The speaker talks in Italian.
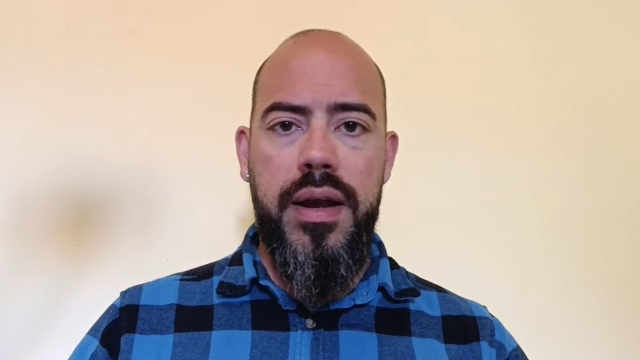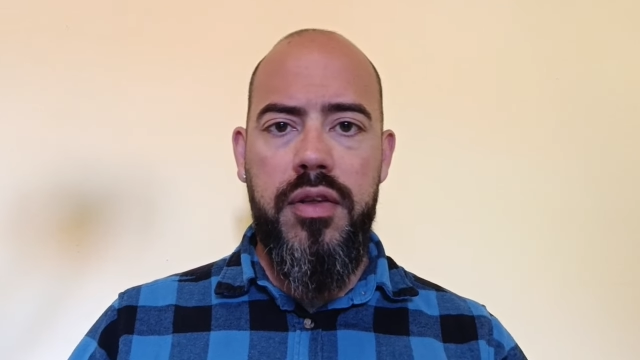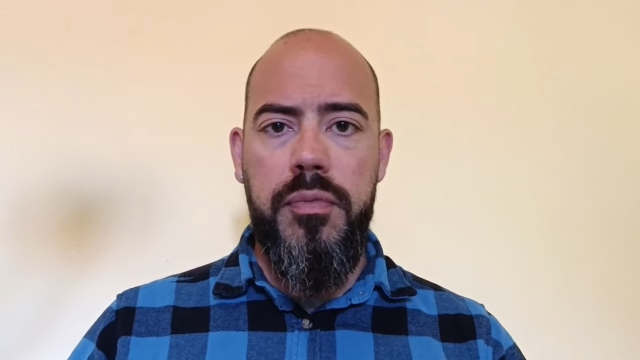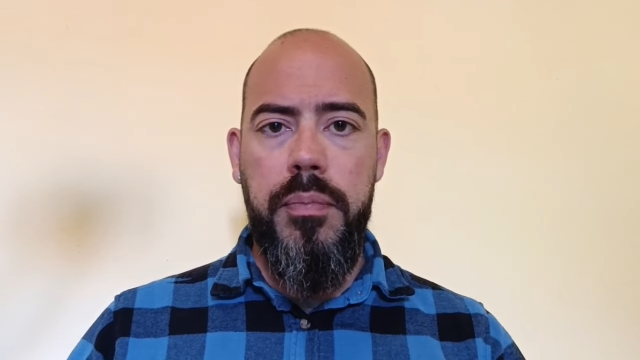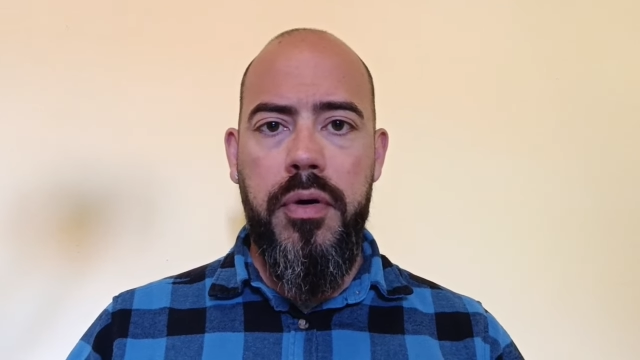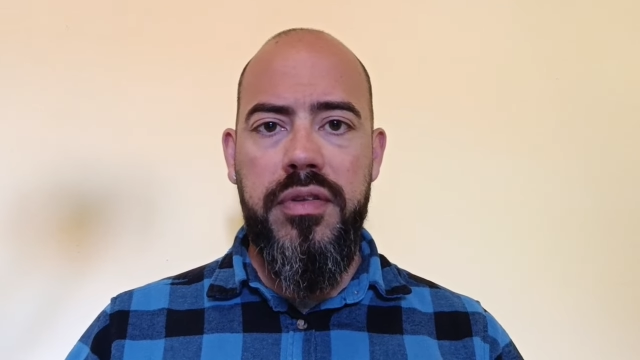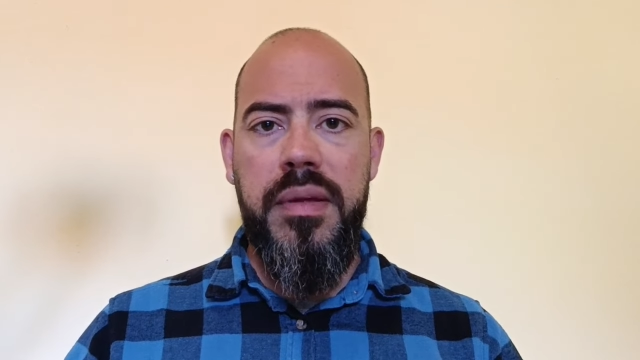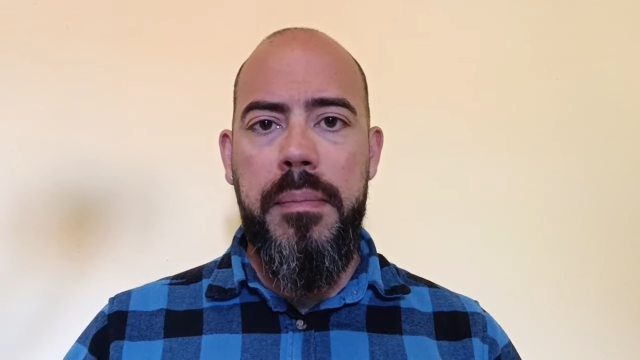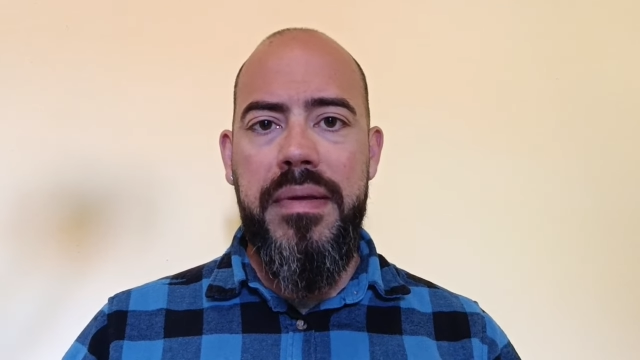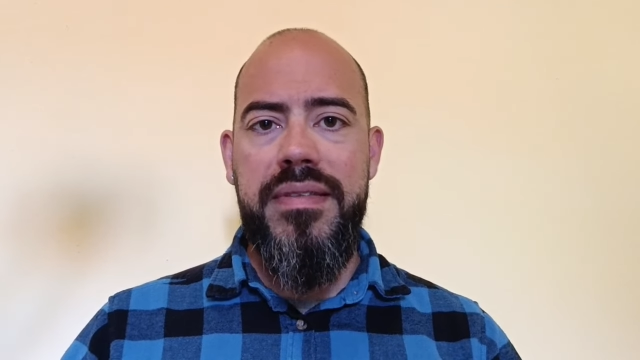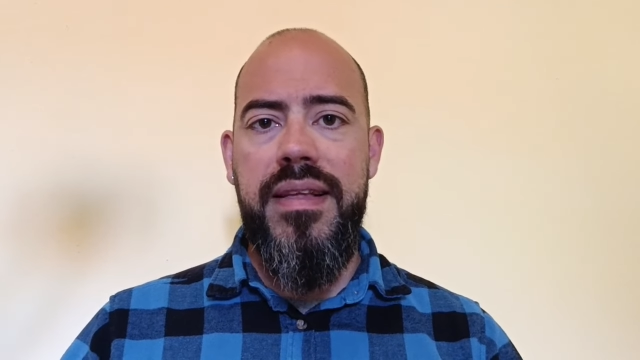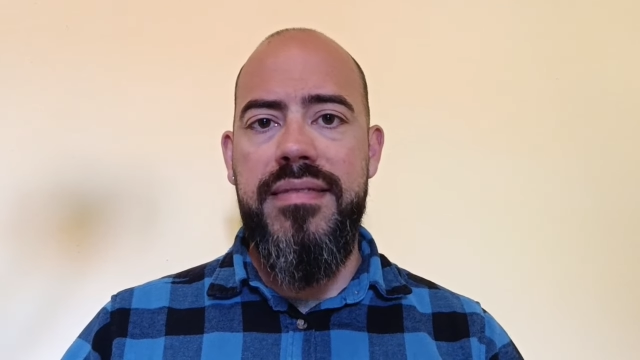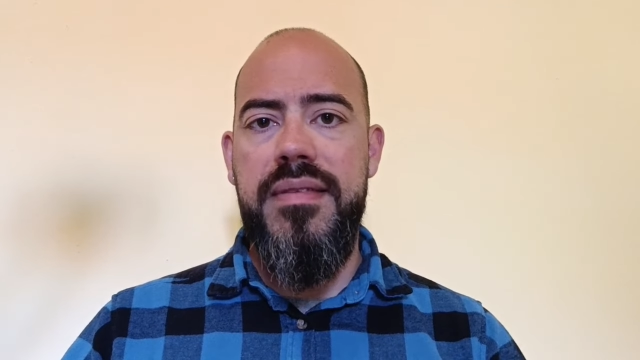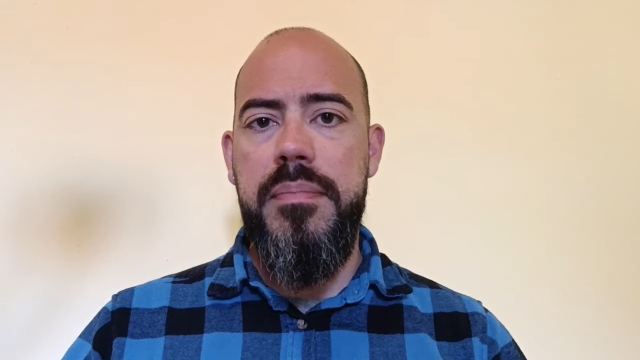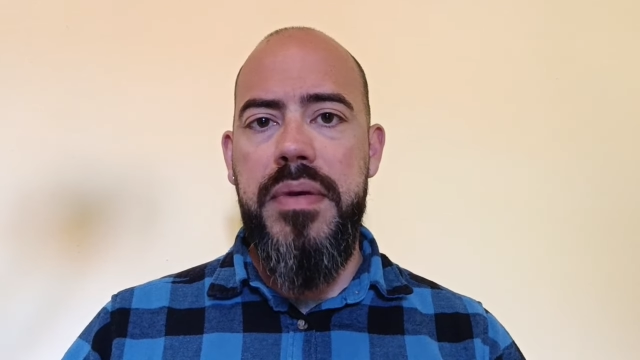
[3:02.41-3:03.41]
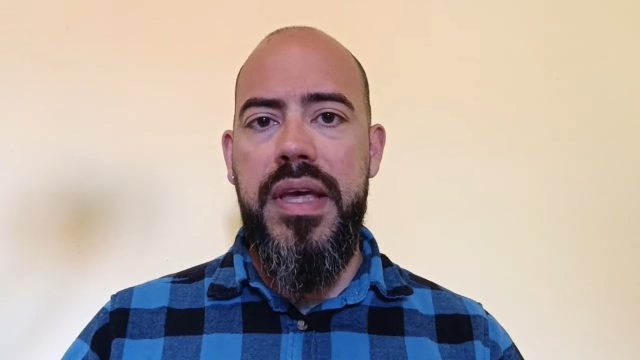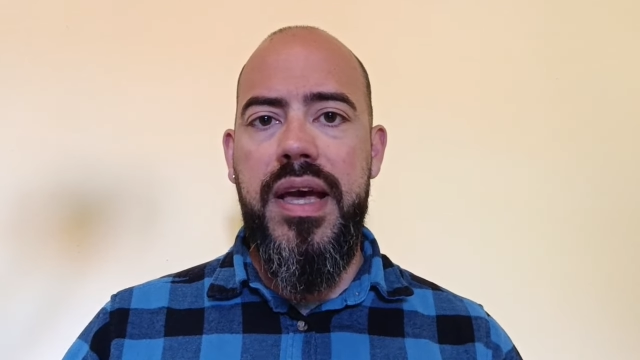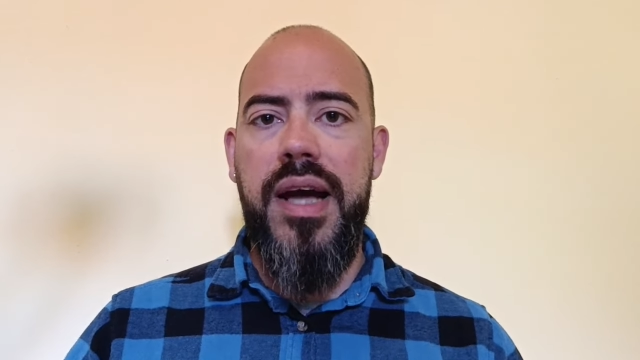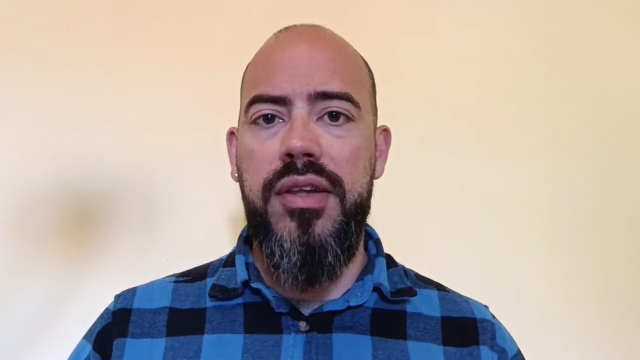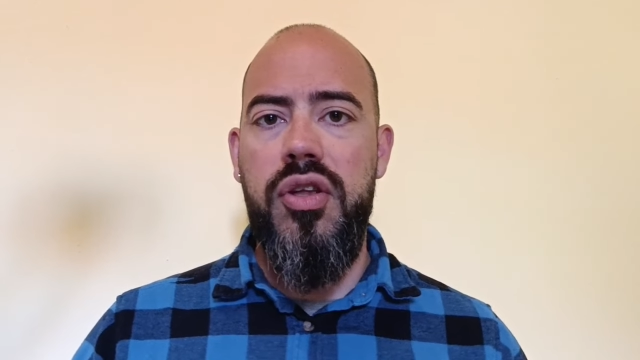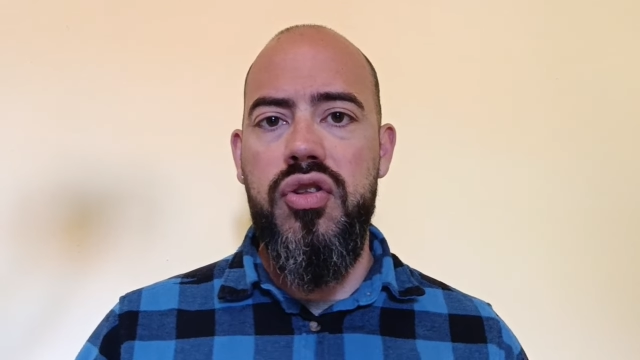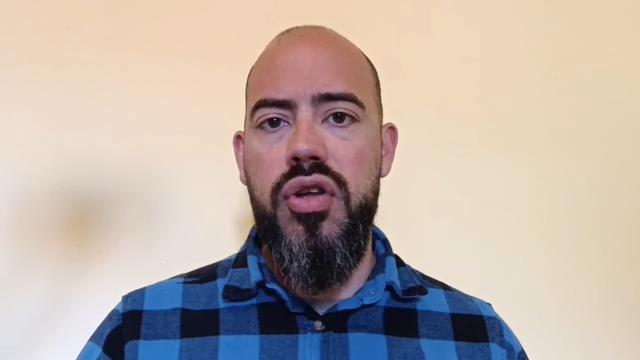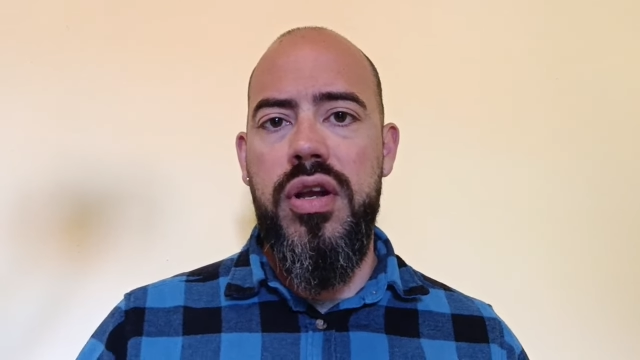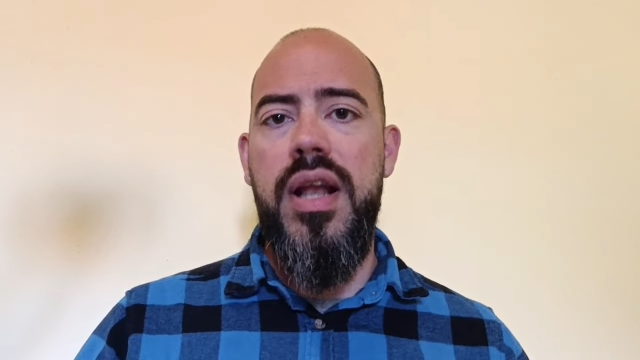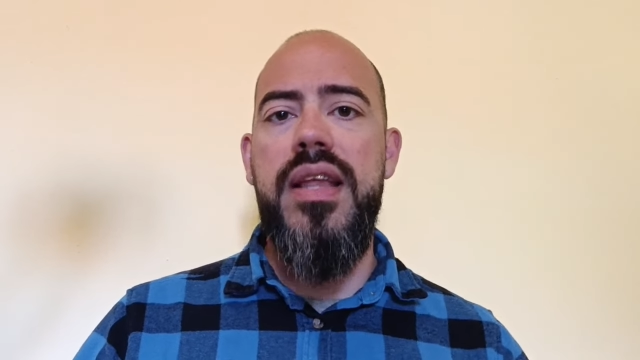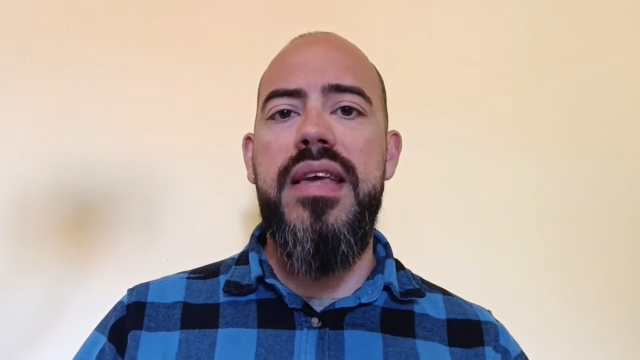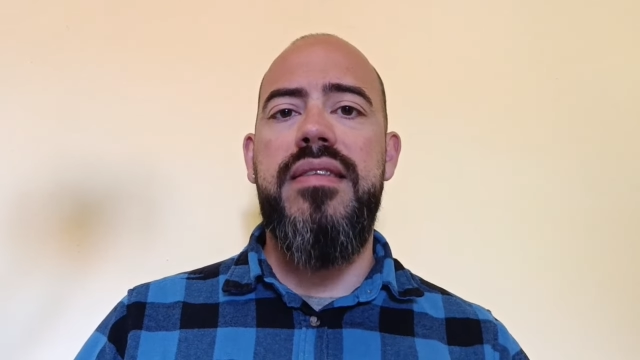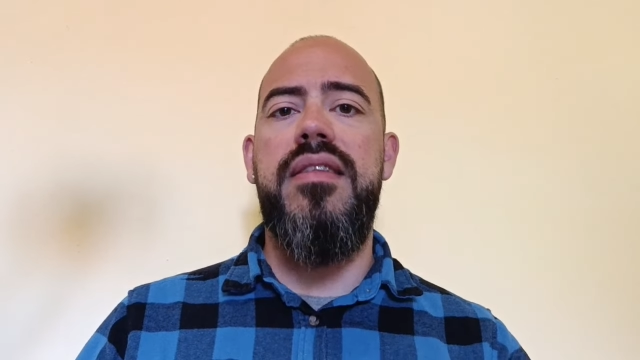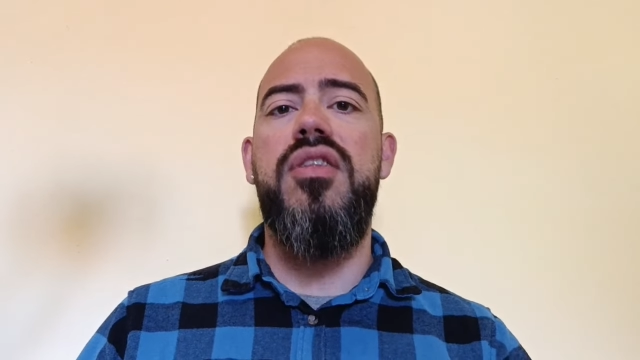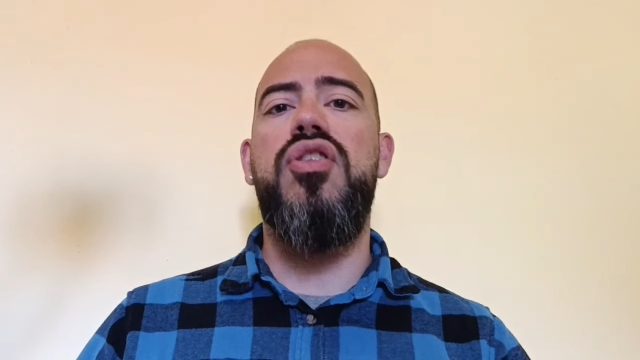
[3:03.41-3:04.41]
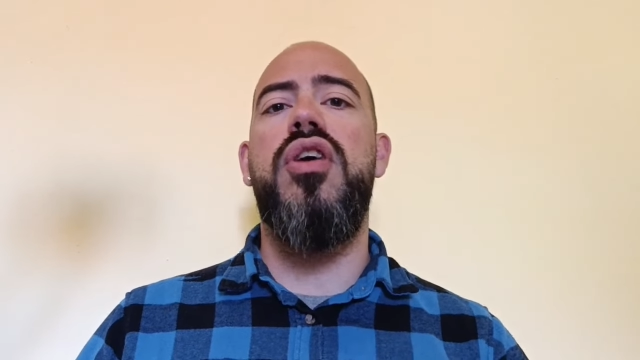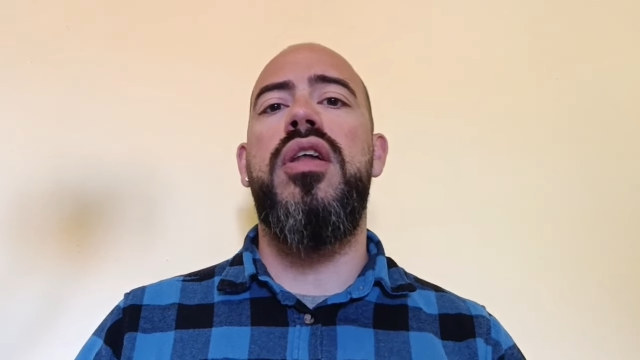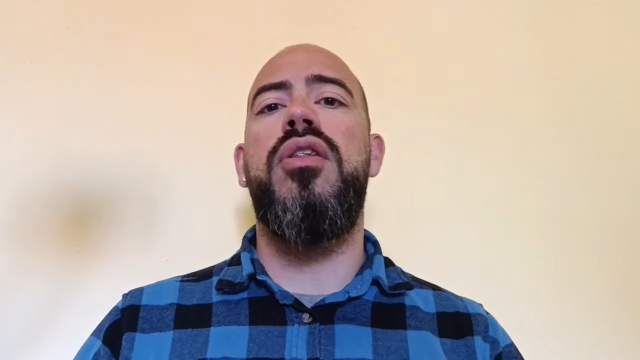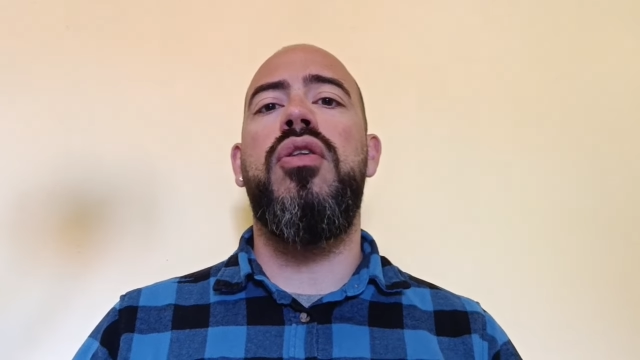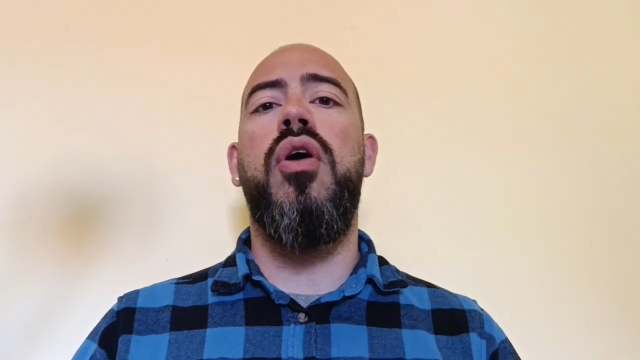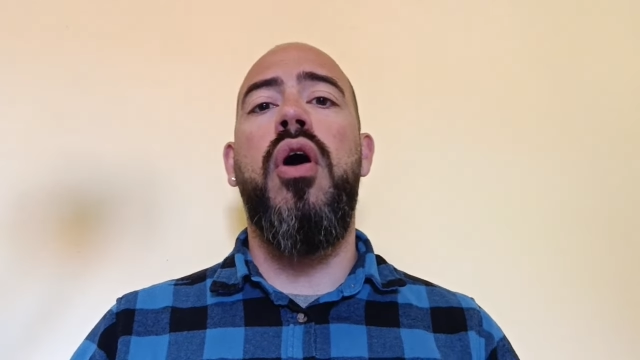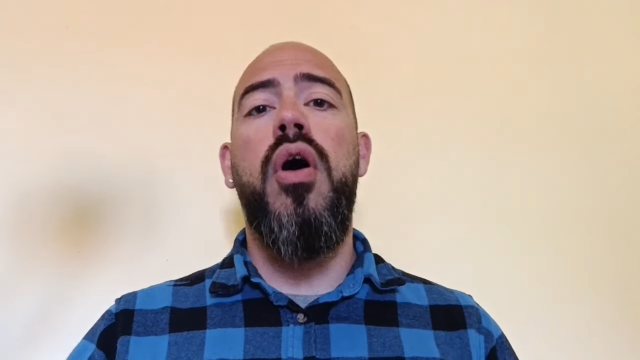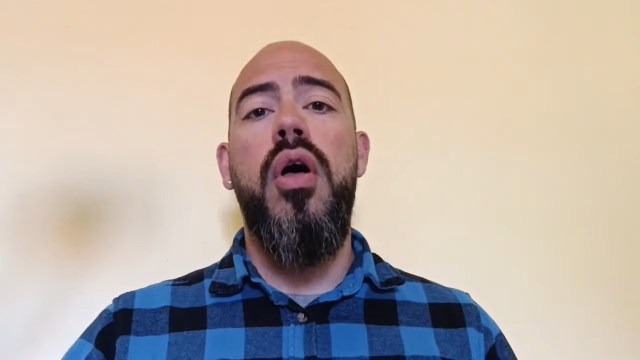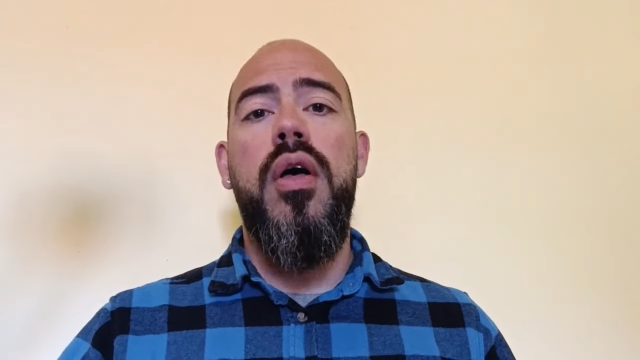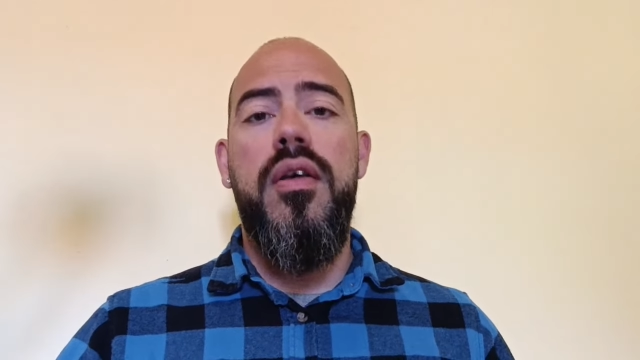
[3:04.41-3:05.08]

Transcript: rispose abbastanza piccato ai giornalisti dicendo